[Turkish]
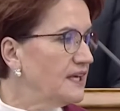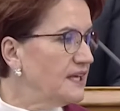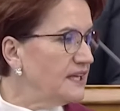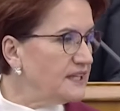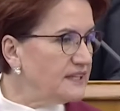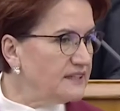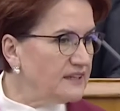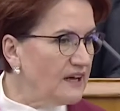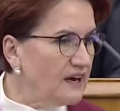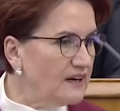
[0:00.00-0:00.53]

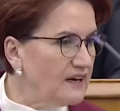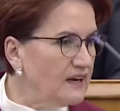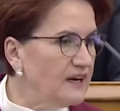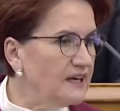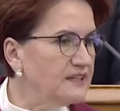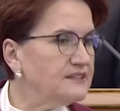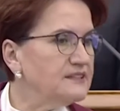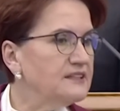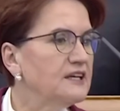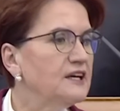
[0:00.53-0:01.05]

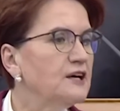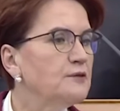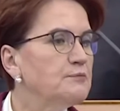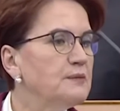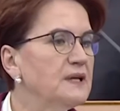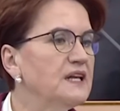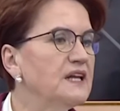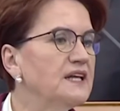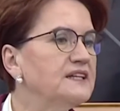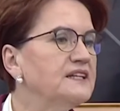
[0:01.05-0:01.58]
İktidarlar
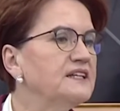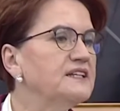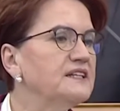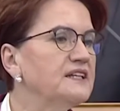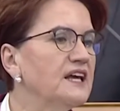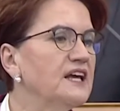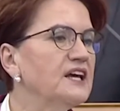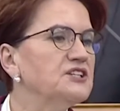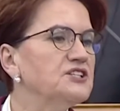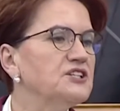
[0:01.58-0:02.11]

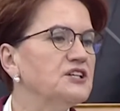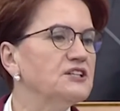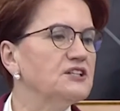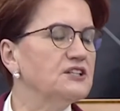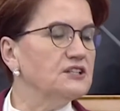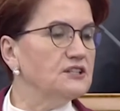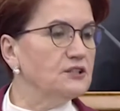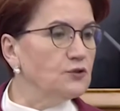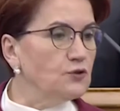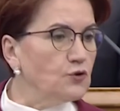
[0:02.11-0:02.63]
milletin ne
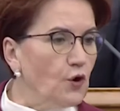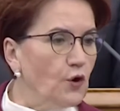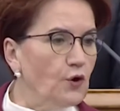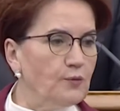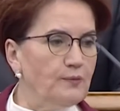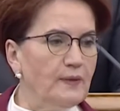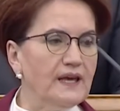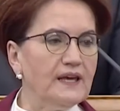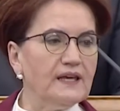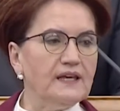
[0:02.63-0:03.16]
yaşadığını
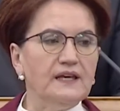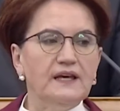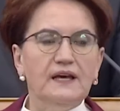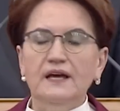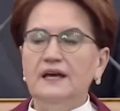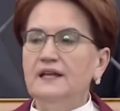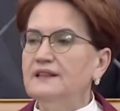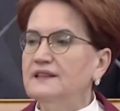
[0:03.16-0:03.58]
görmek,